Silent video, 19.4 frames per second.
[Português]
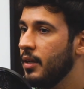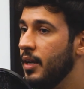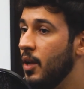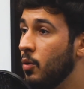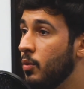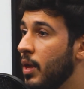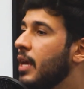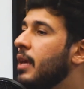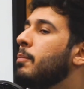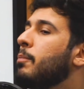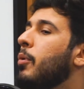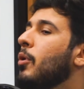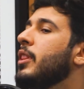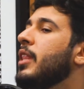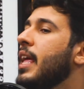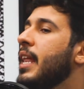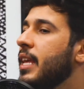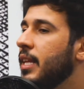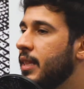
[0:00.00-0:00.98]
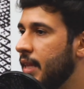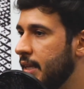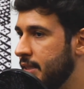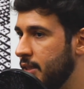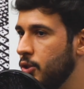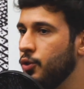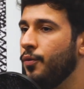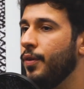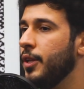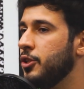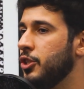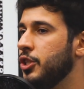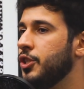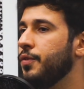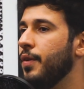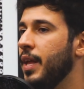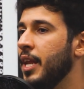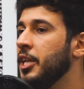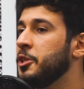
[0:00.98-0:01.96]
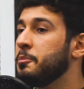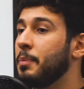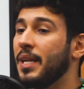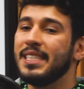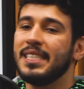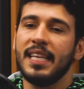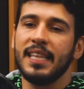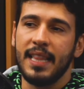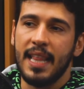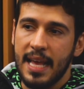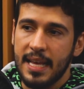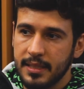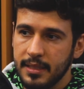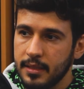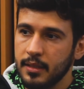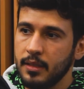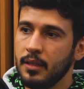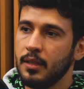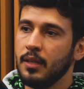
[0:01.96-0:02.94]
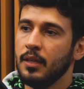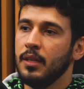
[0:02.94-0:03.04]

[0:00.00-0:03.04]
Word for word: Né? O que, que poderia ter sido feito de diferente para ser 10?